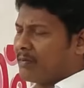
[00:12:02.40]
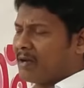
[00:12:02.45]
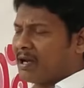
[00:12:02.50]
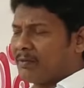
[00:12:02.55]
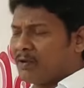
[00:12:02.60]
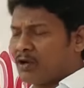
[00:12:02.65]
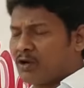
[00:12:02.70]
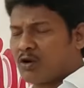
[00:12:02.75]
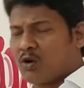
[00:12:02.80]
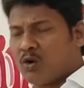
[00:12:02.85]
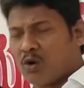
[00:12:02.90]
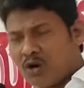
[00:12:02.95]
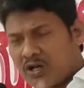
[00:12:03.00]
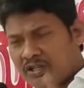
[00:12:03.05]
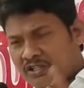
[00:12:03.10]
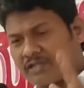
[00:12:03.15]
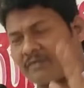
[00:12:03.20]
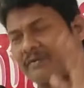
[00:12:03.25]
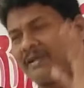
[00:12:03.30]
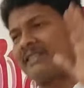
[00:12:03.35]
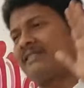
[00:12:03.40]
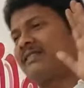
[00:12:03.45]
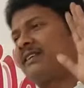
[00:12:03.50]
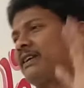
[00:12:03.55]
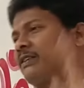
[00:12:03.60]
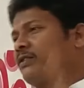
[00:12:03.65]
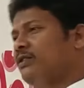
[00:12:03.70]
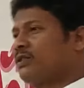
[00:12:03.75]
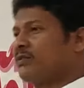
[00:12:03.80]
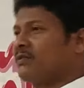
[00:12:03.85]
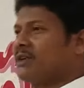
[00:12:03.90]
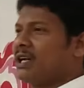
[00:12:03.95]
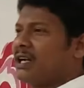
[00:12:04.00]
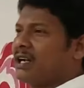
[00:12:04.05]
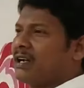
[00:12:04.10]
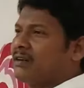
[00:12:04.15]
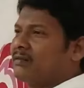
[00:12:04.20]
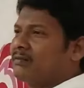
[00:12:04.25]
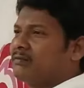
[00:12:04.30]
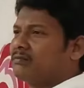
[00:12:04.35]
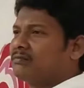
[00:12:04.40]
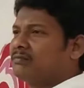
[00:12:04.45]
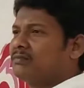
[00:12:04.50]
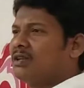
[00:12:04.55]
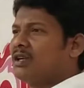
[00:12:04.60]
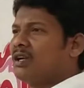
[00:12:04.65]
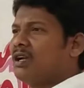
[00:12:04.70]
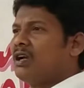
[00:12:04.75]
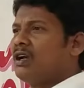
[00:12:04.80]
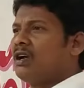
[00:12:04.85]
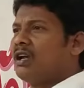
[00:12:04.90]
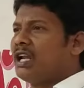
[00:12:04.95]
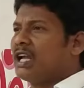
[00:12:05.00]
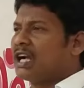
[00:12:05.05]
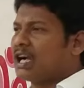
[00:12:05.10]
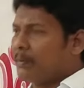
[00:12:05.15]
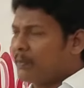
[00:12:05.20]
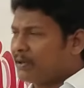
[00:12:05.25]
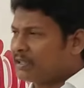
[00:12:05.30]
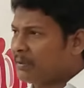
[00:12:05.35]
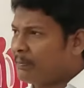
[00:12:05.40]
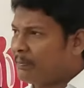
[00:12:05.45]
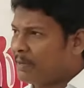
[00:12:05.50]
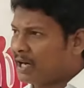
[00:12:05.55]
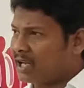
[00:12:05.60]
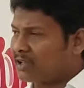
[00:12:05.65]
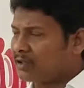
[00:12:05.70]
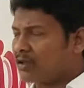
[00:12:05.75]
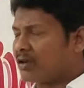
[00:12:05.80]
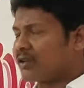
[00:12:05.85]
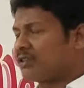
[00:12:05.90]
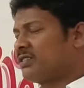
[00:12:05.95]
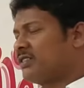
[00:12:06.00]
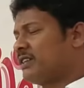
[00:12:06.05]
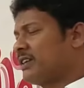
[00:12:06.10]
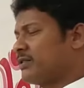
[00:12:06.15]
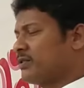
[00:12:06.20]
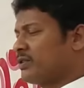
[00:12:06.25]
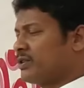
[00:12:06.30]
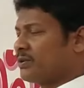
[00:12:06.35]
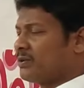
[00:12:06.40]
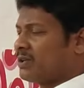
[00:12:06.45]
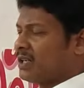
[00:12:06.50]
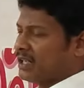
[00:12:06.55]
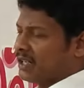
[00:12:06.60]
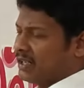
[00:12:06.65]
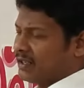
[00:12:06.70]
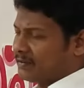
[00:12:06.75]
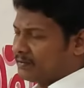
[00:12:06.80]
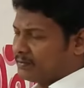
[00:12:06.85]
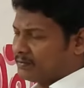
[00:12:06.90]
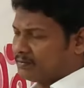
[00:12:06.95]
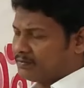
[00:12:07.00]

కూడా మనము కోసివేసినటువంటి వారా లేకపోతే పడద్రోసినటువంటి వారా